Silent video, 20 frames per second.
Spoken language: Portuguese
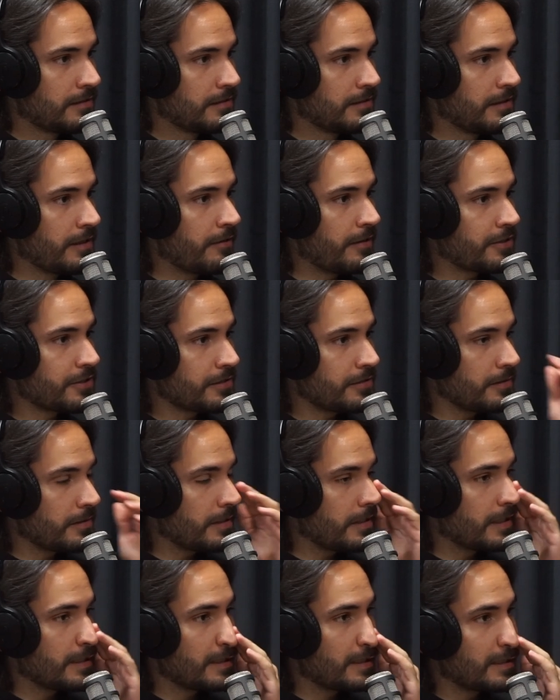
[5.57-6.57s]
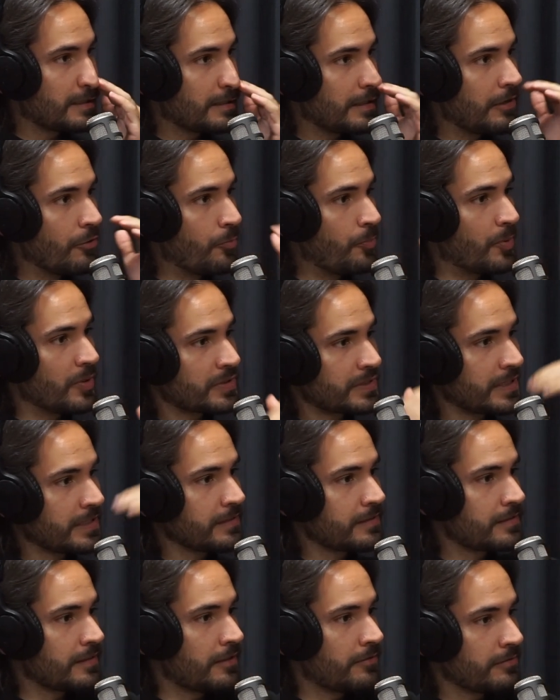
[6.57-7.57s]
Eu acho que o
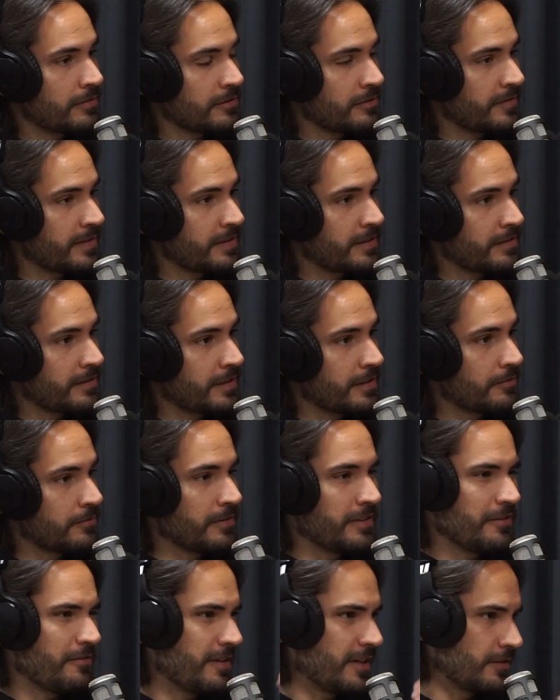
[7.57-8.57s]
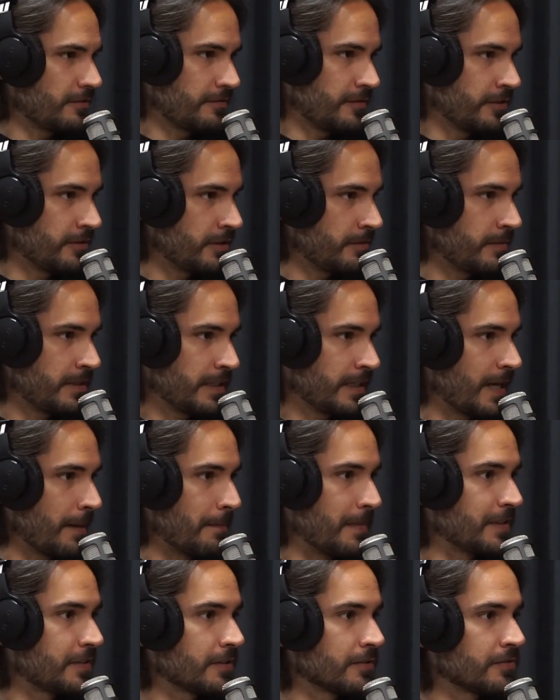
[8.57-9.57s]
potencial que tu vai ter de retorno, eu acho, falando na minha
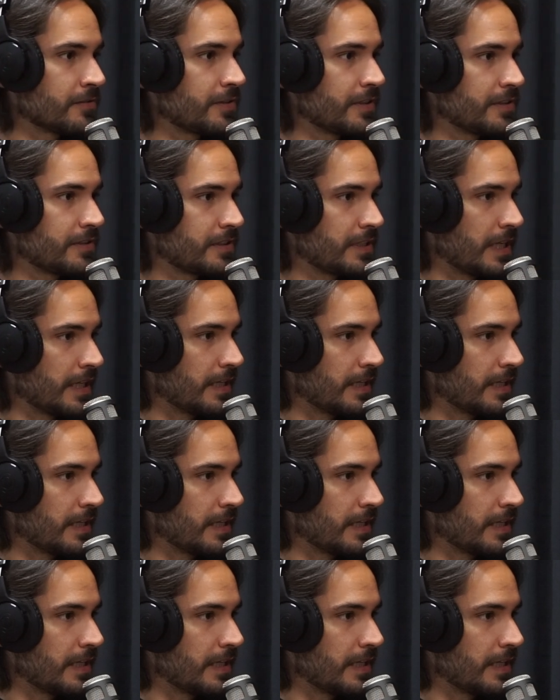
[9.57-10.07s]
cabeça, que não, eu não sei se é.